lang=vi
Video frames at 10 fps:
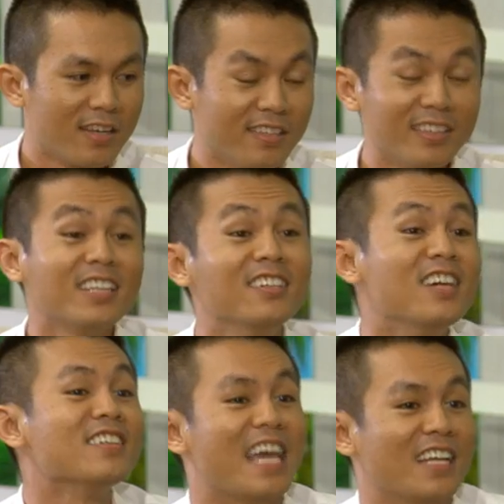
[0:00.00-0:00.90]
những cái thứ
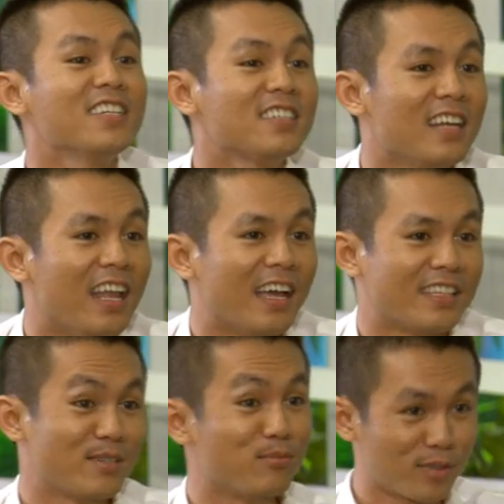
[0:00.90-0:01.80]
đơn giản nhất là
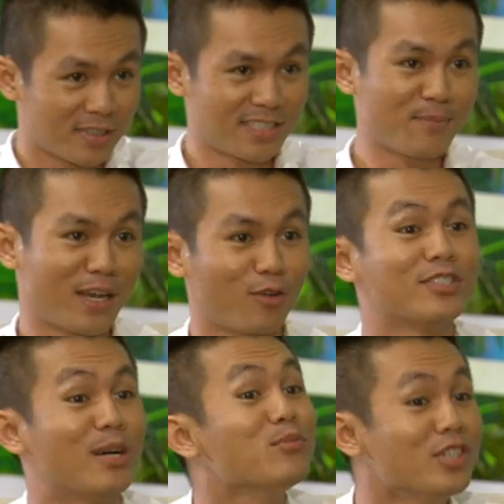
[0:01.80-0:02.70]
trong sắp đặt cuộc
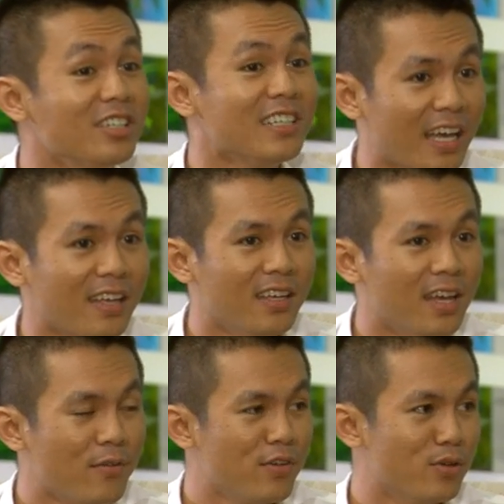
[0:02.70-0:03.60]
sống trước đi ha
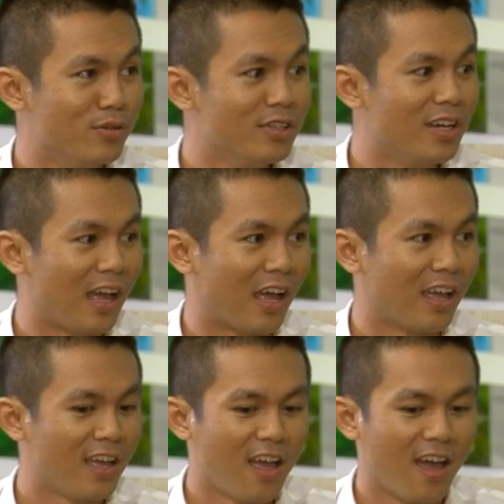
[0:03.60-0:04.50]
ví dụ như là
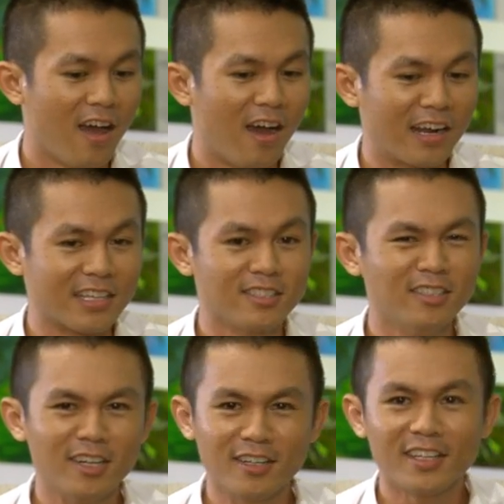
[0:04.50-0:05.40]
à, ngày
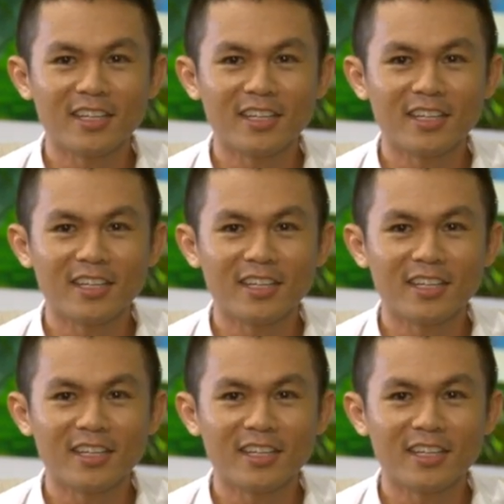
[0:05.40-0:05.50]
xưa